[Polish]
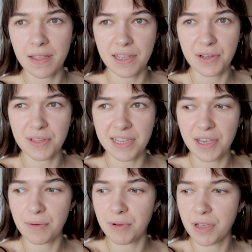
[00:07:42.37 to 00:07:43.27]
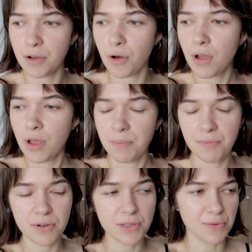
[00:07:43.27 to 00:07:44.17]
tego takiego mojego
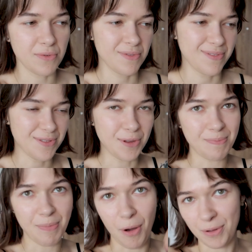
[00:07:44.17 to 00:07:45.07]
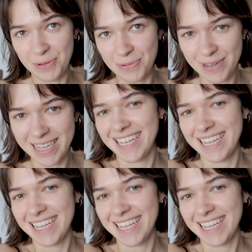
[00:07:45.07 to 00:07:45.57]
płynu do podłóg,